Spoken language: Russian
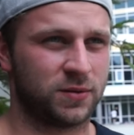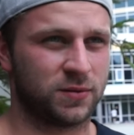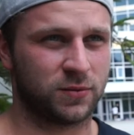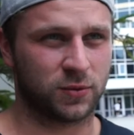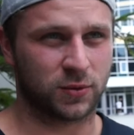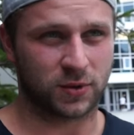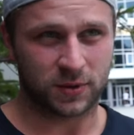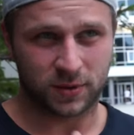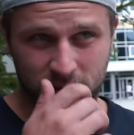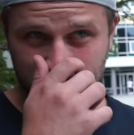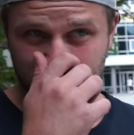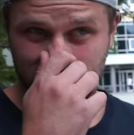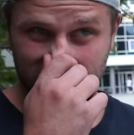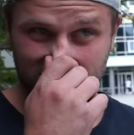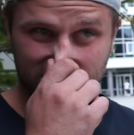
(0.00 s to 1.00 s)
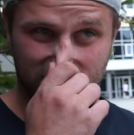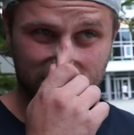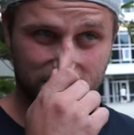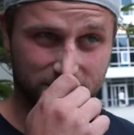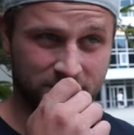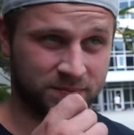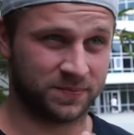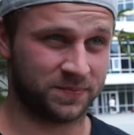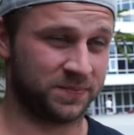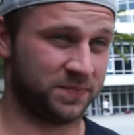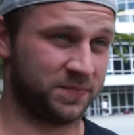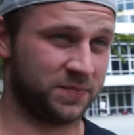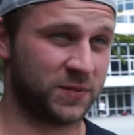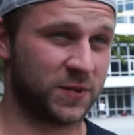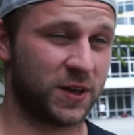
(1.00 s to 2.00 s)
Вот. И,
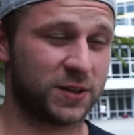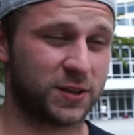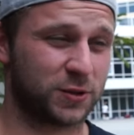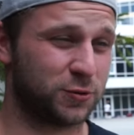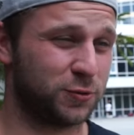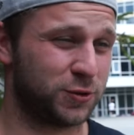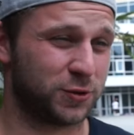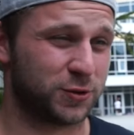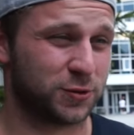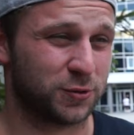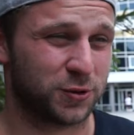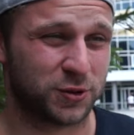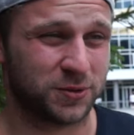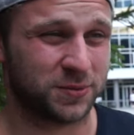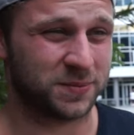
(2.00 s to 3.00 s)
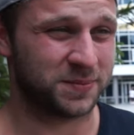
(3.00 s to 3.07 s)
да, соскучился очень,